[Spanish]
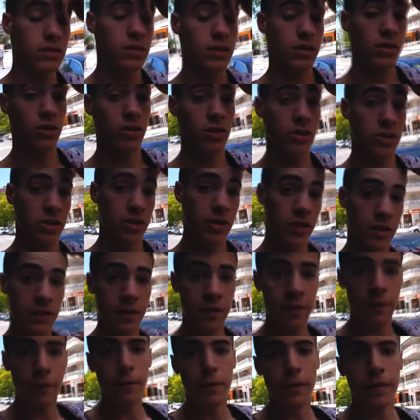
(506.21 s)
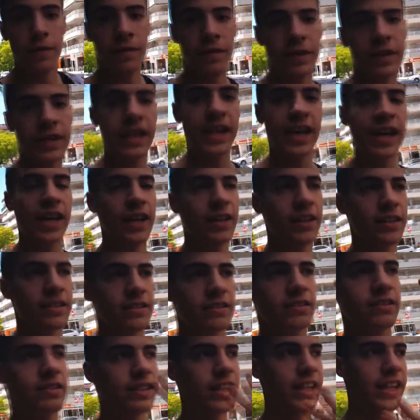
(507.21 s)
Chicos, día
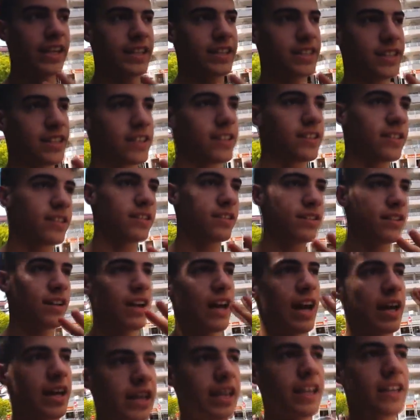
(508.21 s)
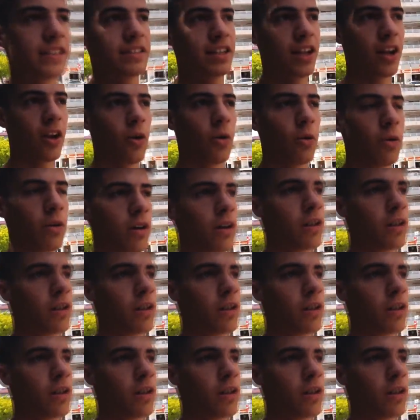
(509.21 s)
3 aquí en Salou.